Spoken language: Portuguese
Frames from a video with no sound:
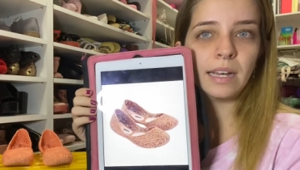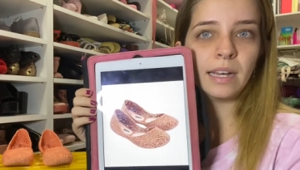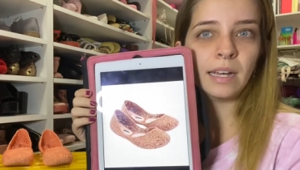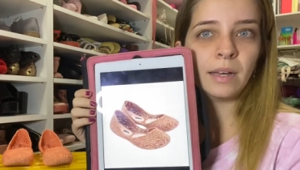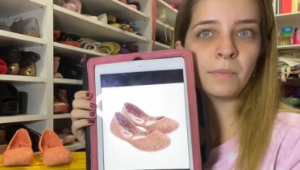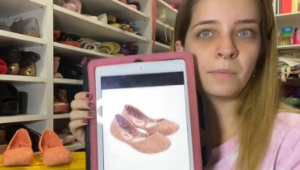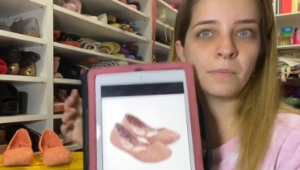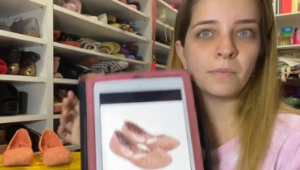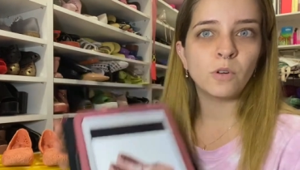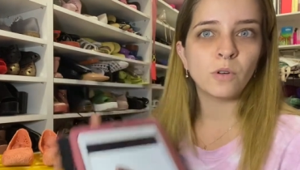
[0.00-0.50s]
É
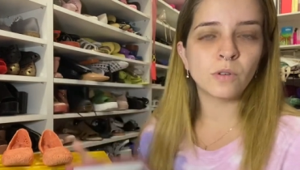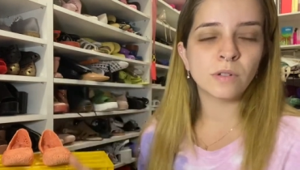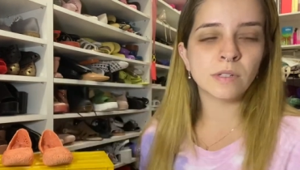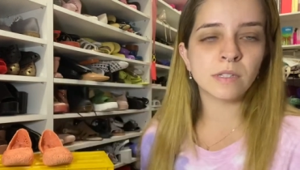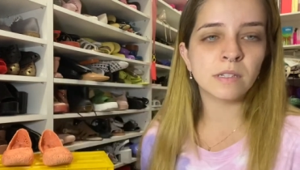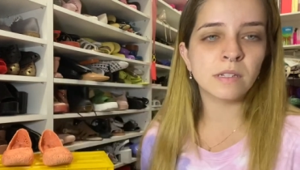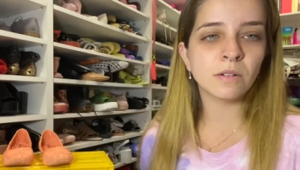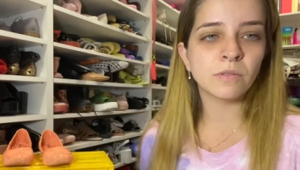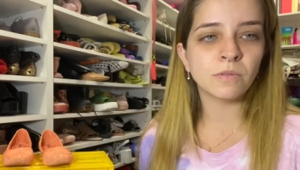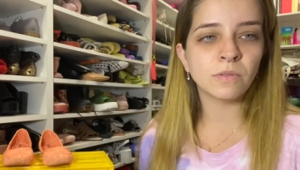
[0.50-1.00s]
um,
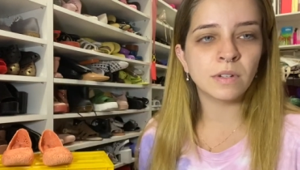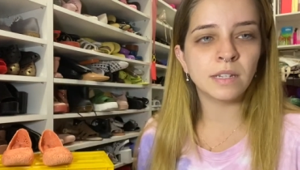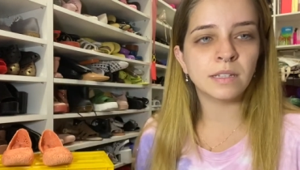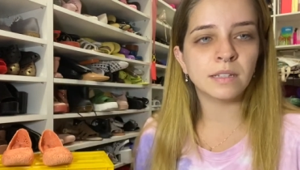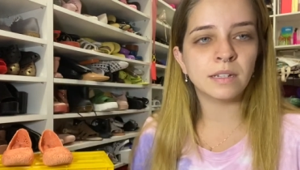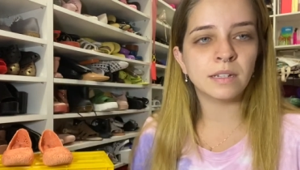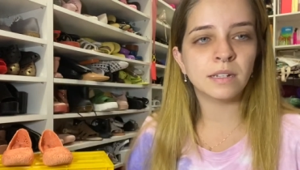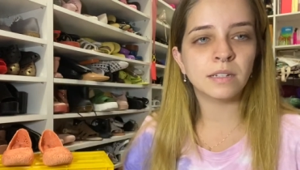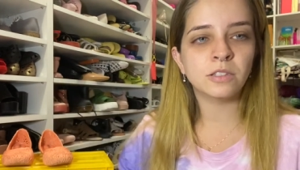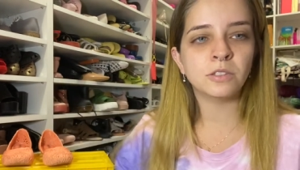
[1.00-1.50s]
rosê com
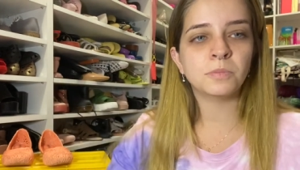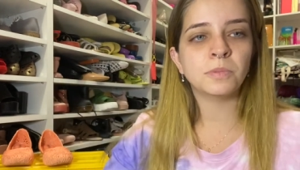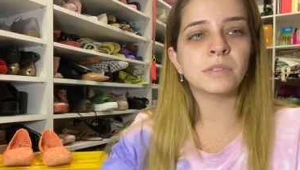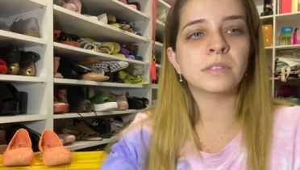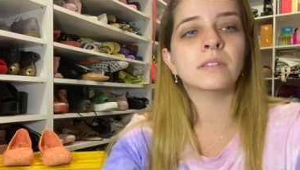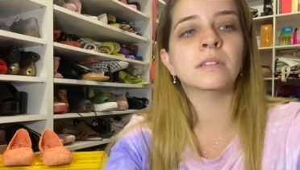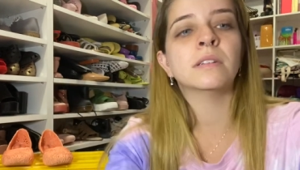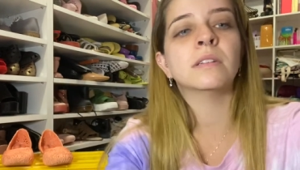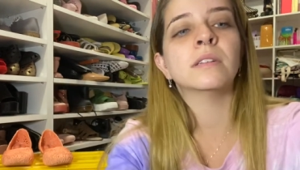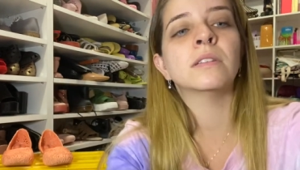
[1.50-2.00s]
glitter, é tipo
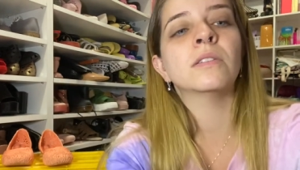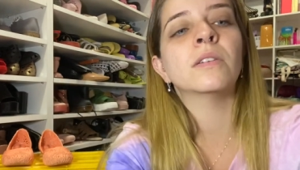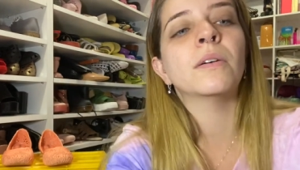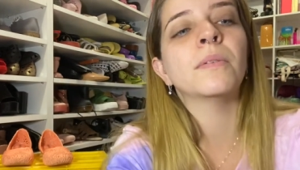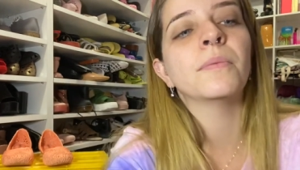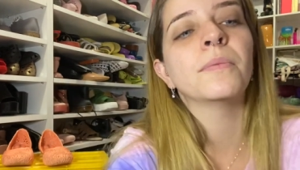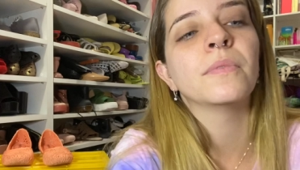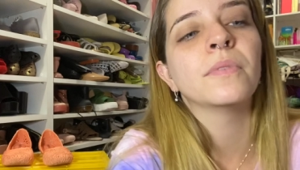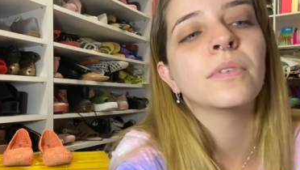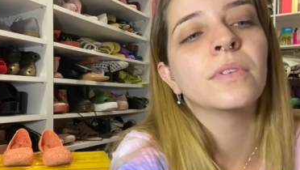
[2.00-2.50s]
essa daqui, ó.
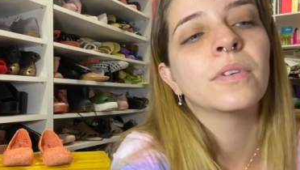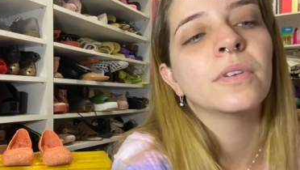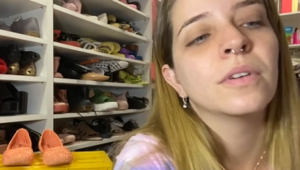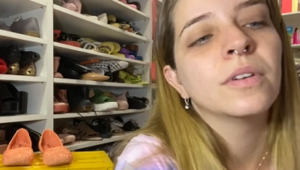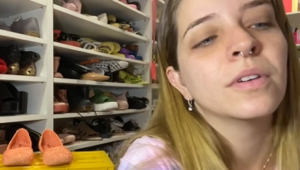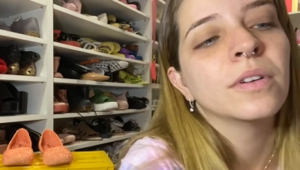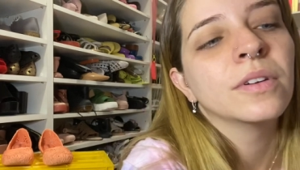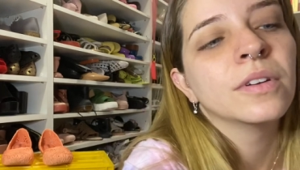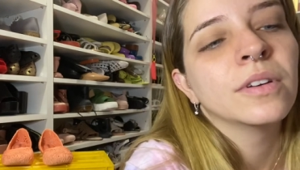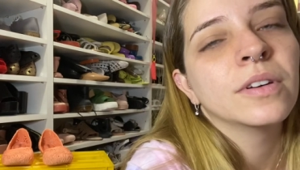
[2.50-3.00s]

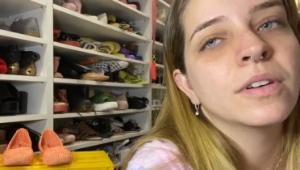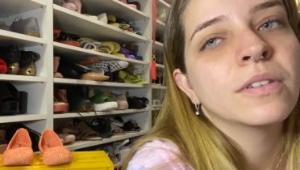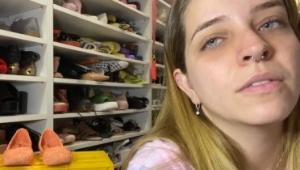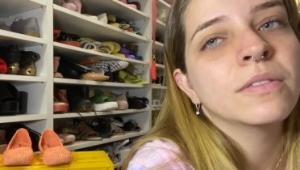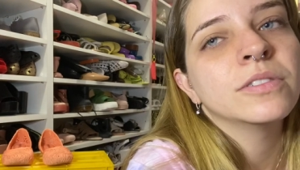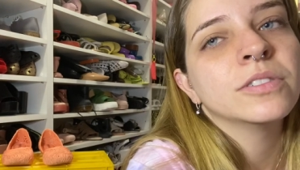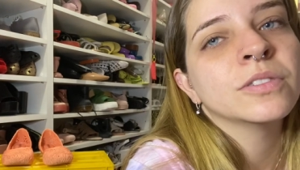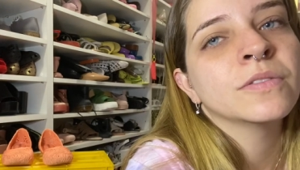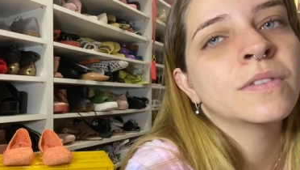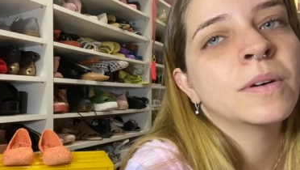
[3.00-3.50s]

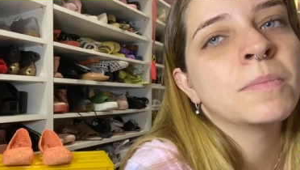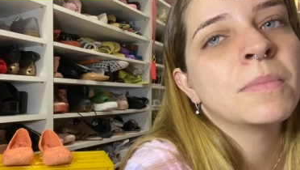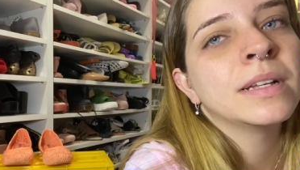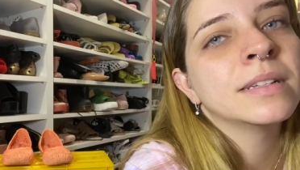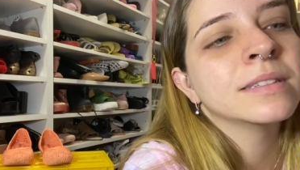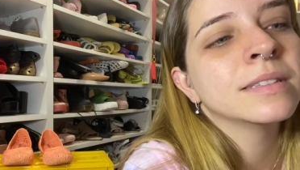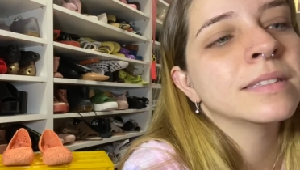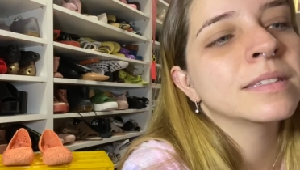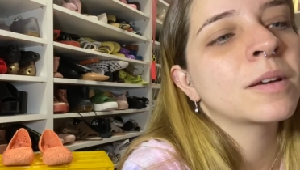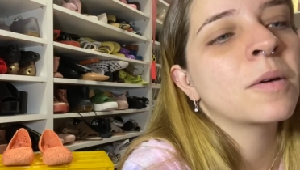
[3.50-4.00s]
Acho que vai
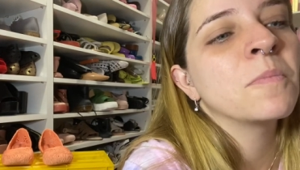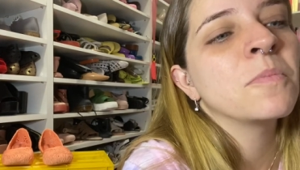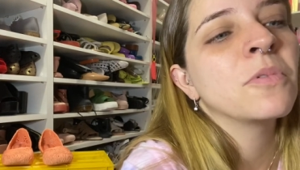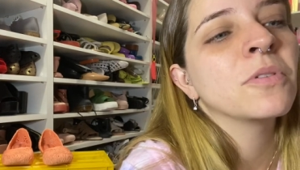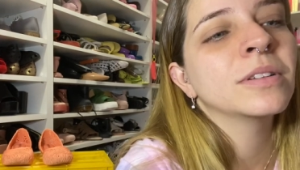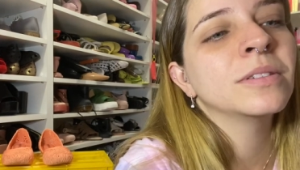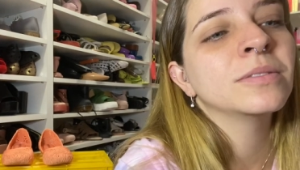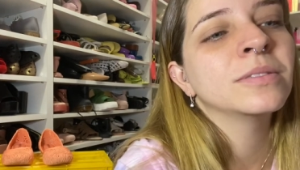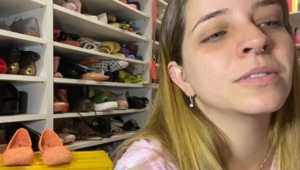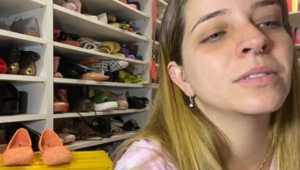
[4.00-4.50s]
balançar um
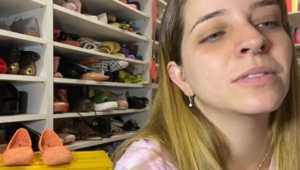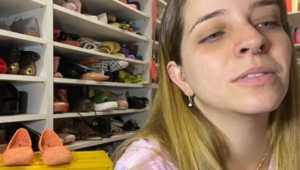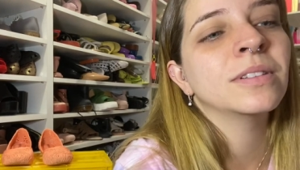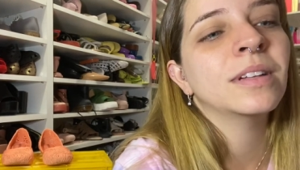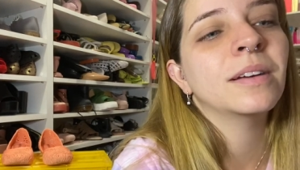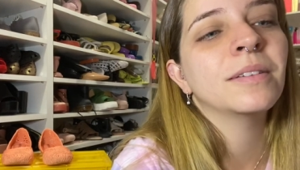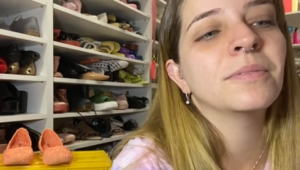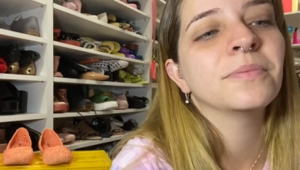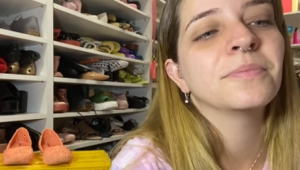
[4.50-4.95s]
pouquinho o celular.